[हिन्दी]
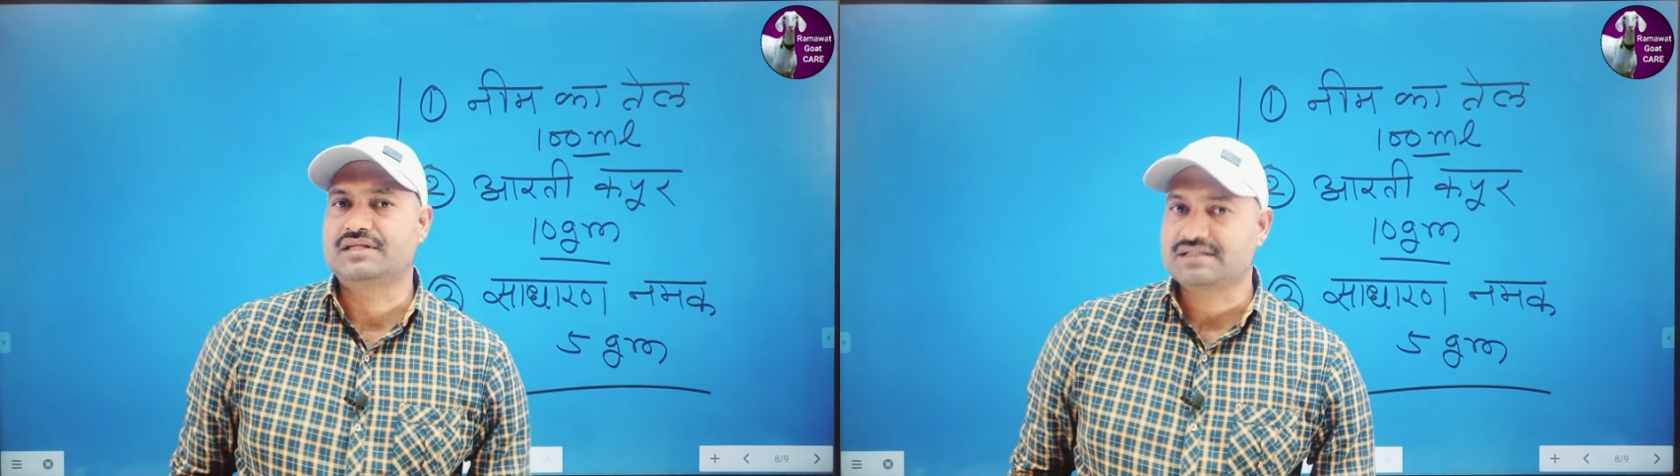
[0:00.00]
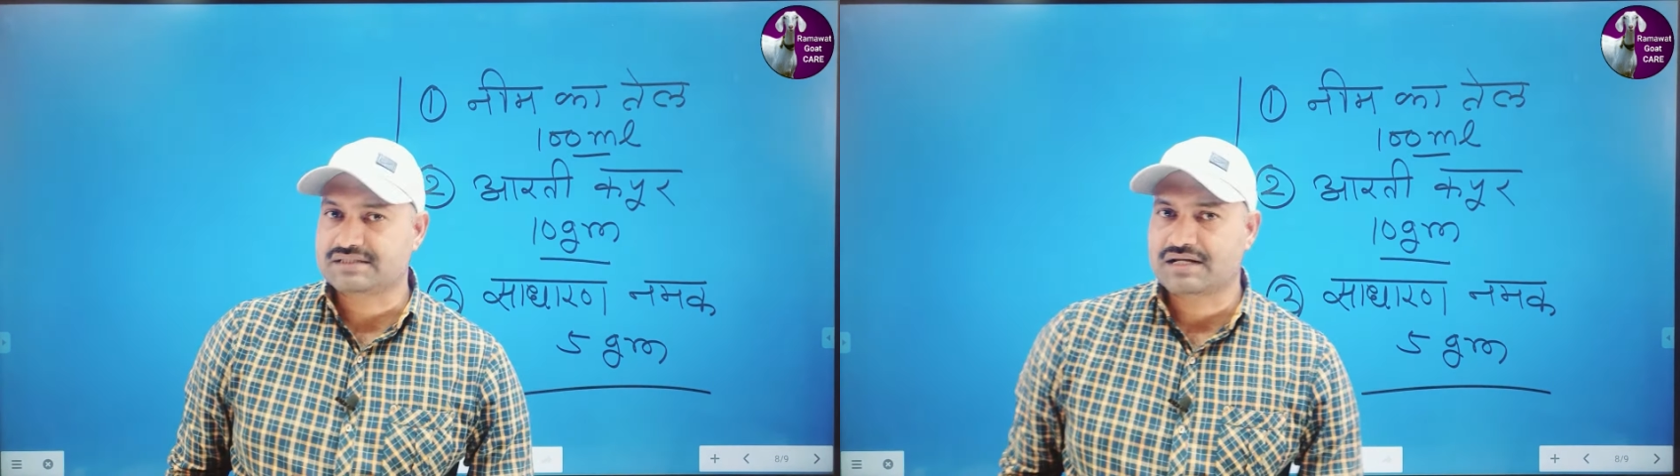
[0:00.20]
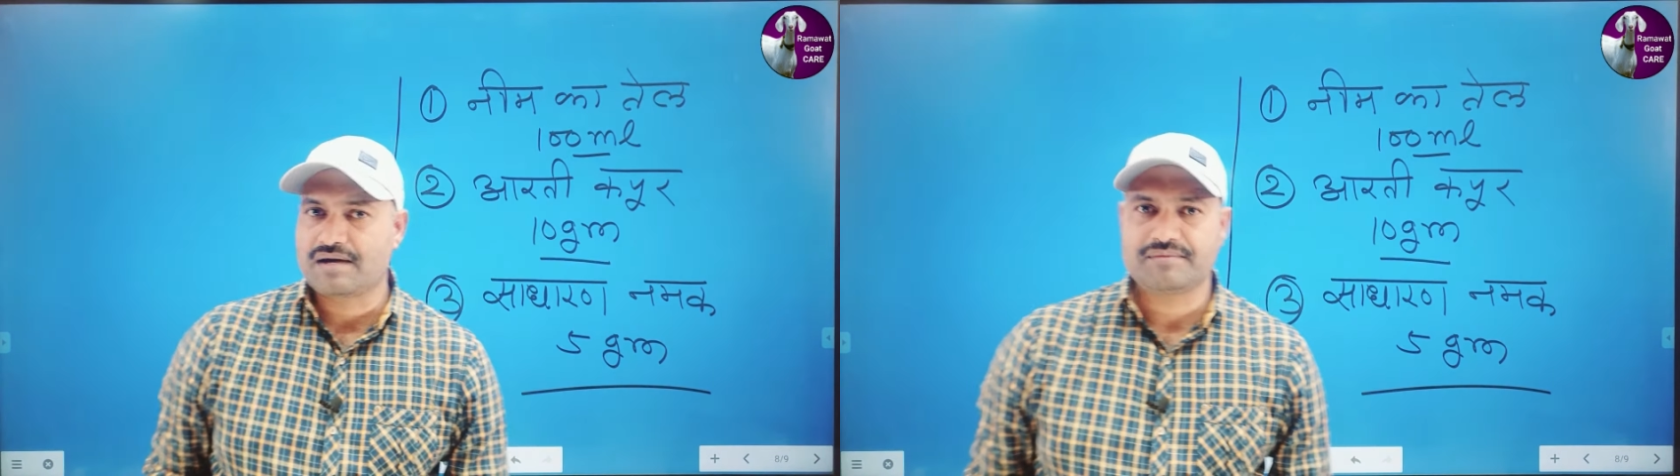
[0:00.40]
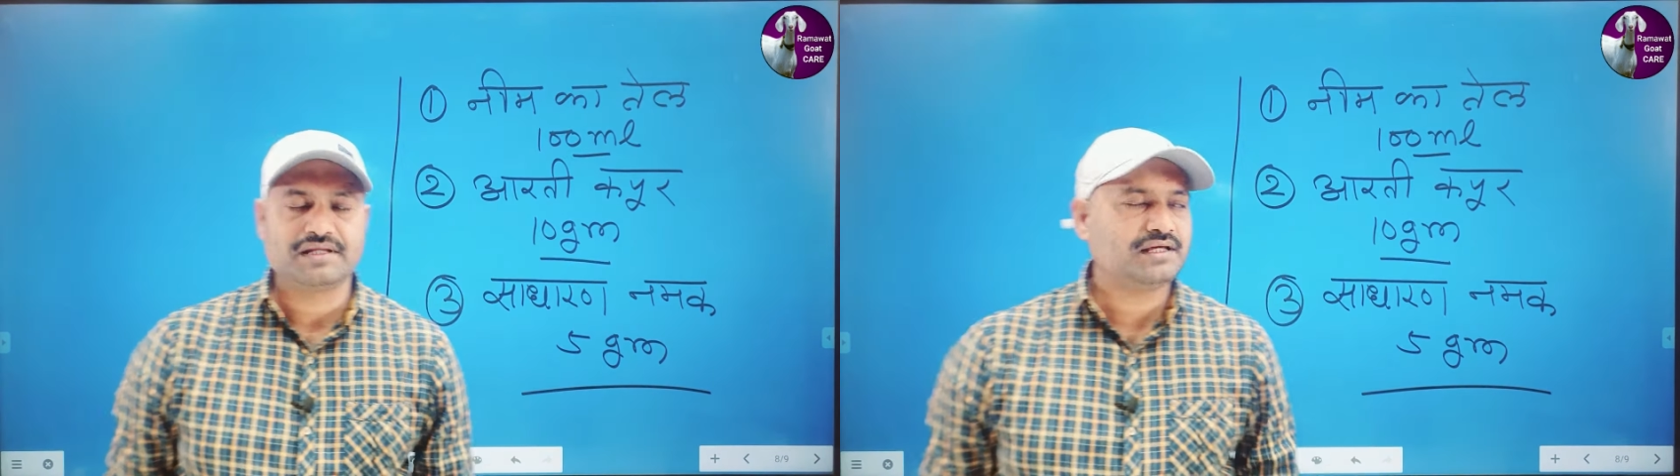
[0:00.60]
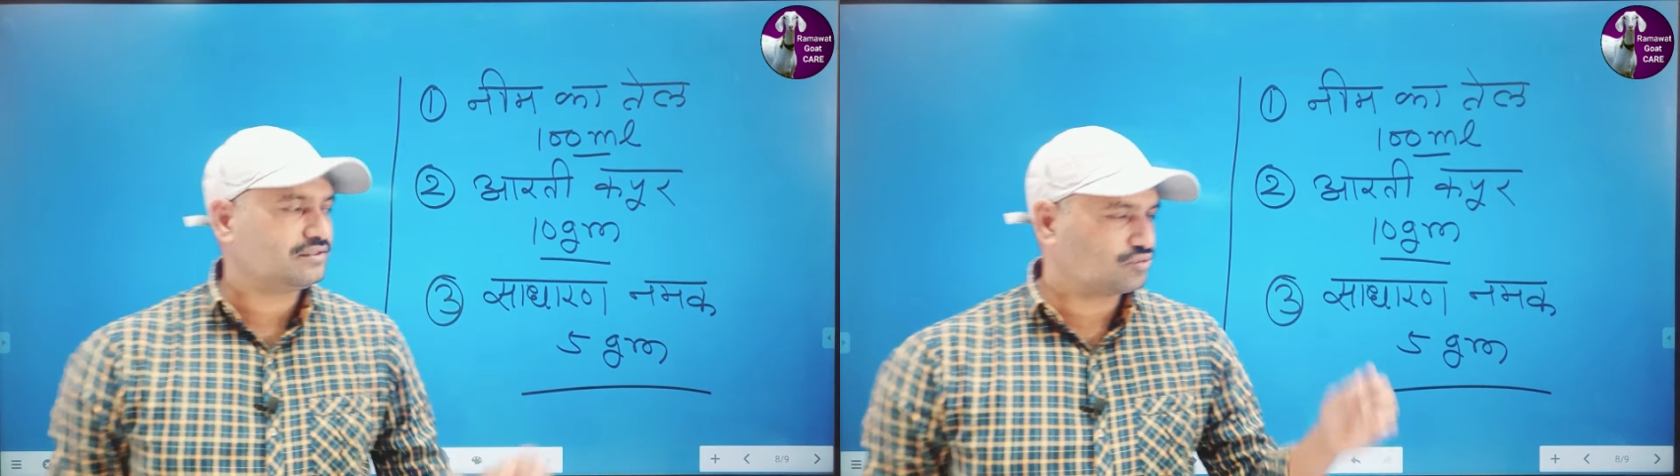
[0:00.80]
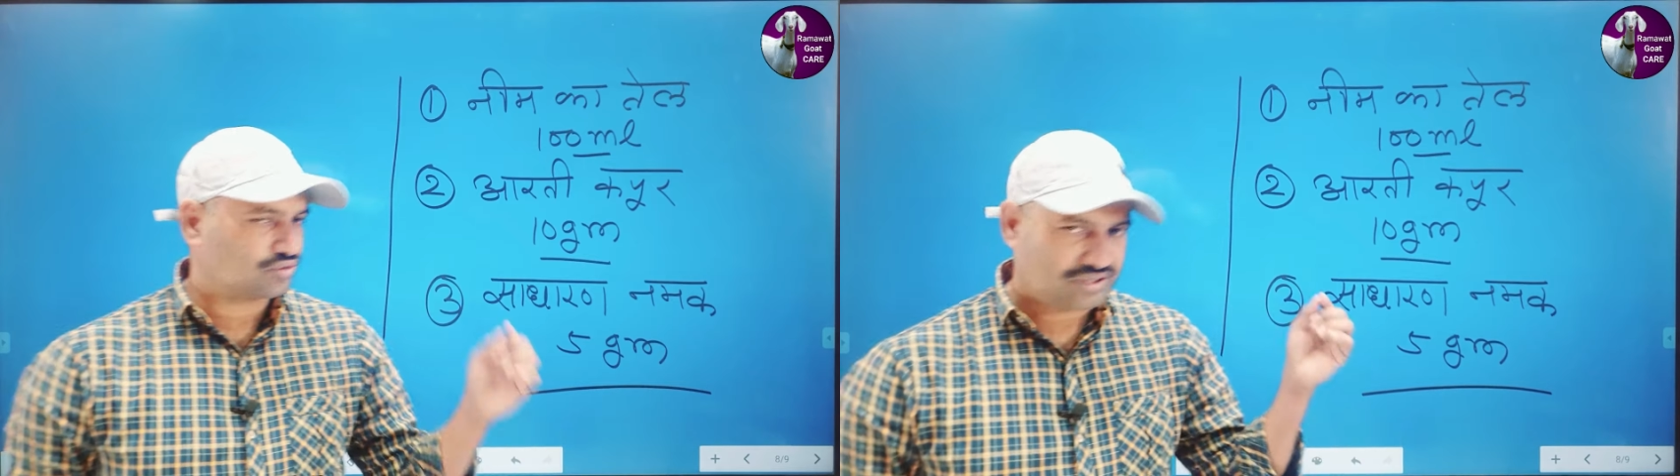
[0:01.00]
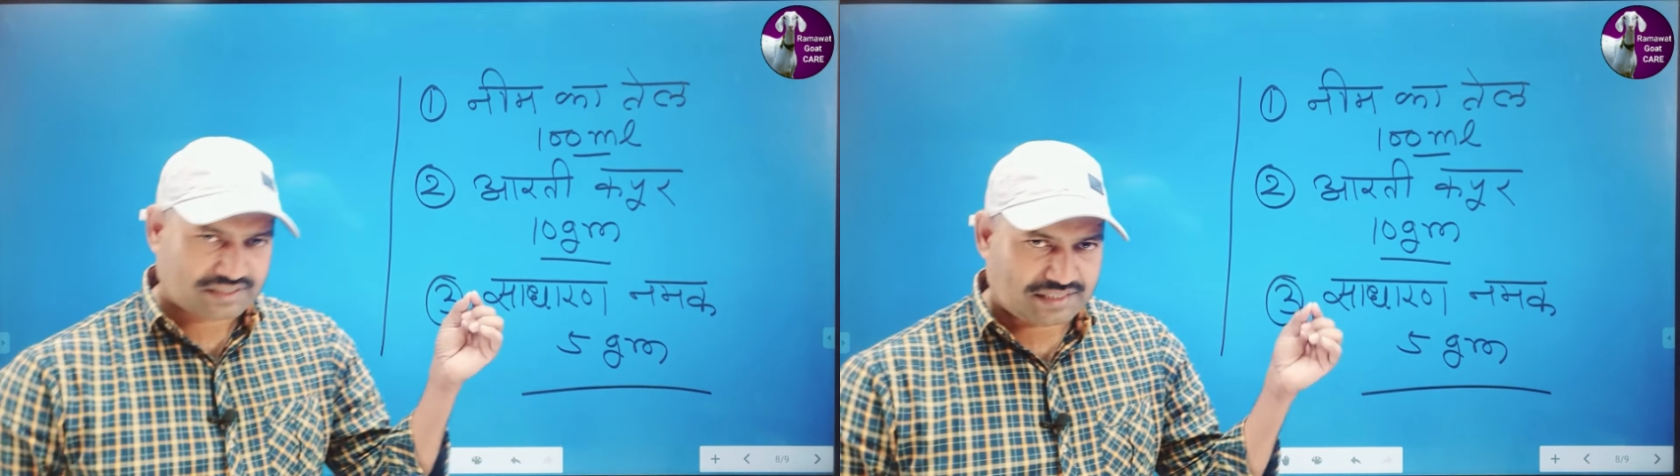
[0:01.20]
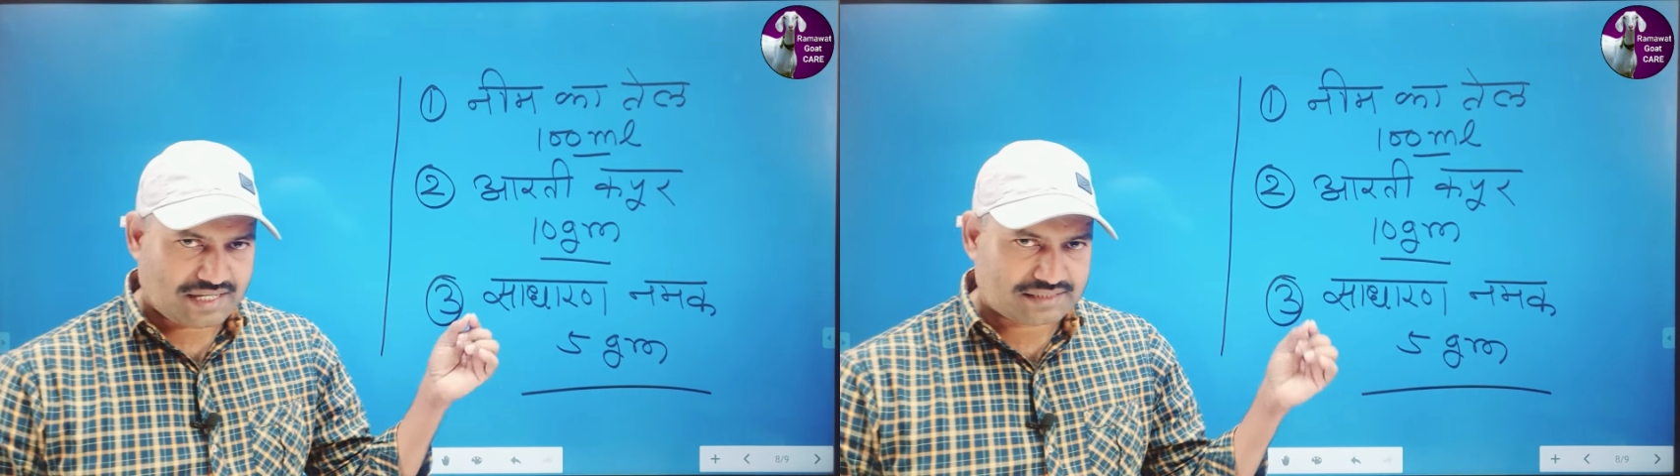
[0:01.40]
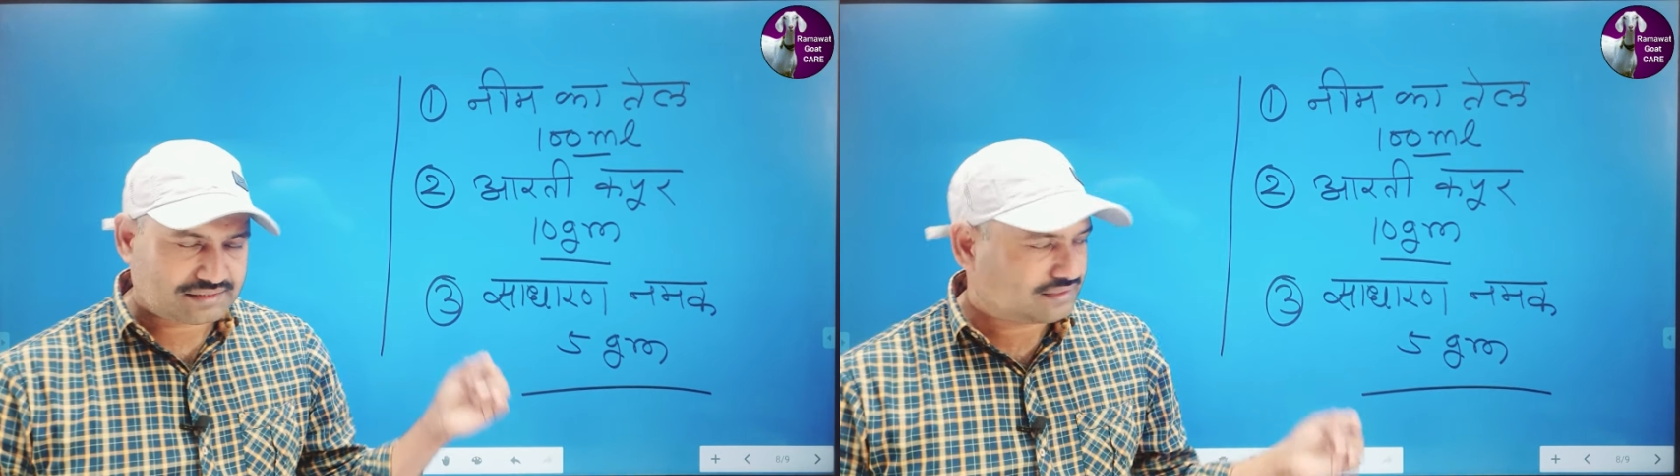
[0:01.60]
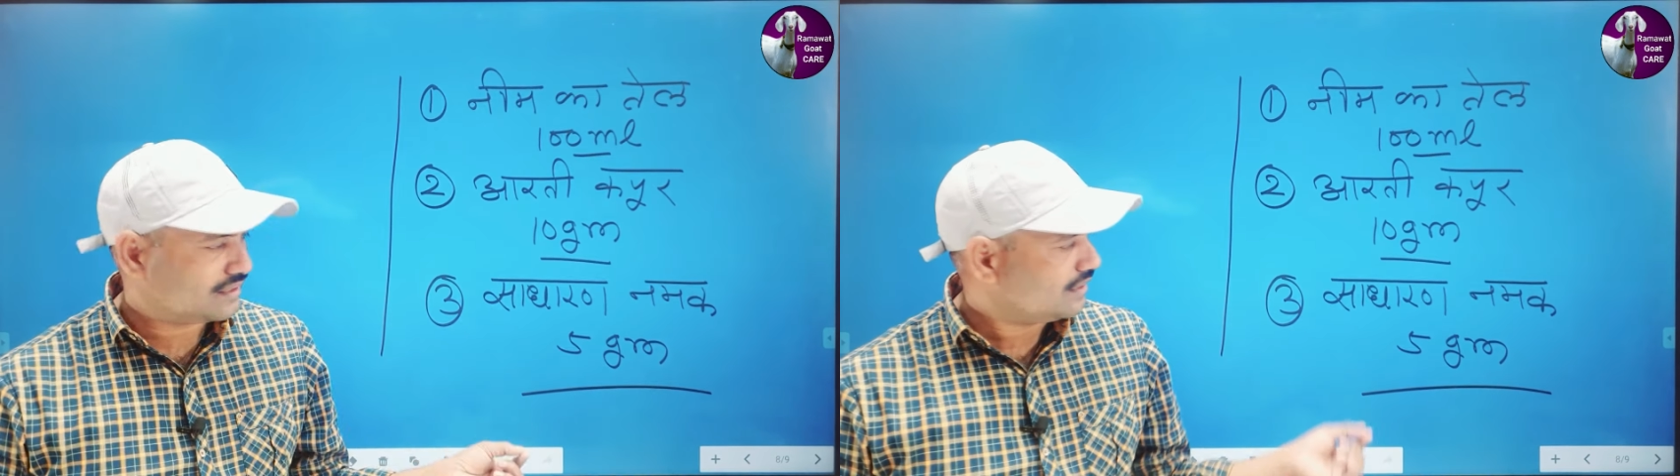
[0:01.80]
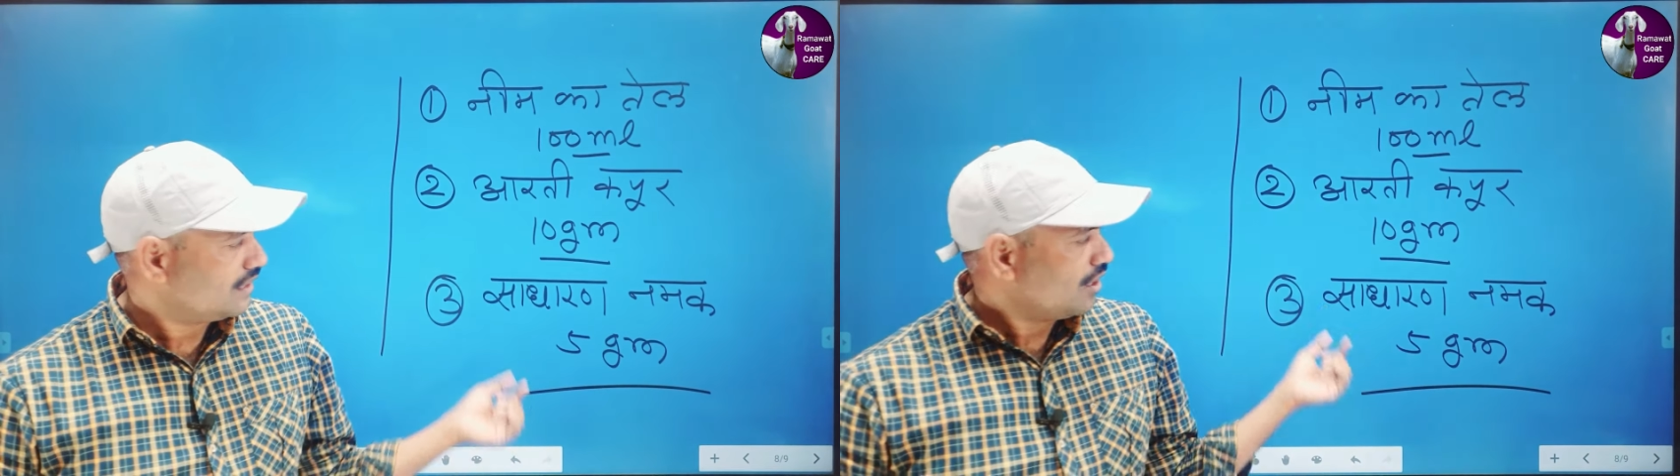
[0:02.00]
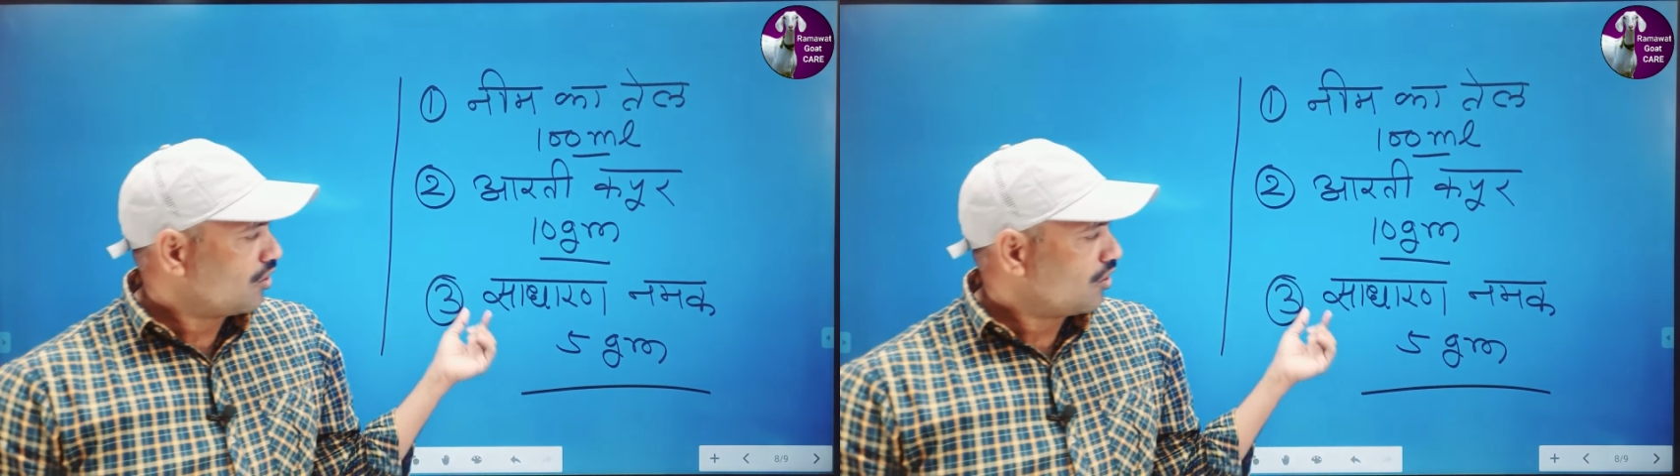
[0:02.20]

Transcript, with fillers: 10 ग्राम लिए जो टिकिया आती है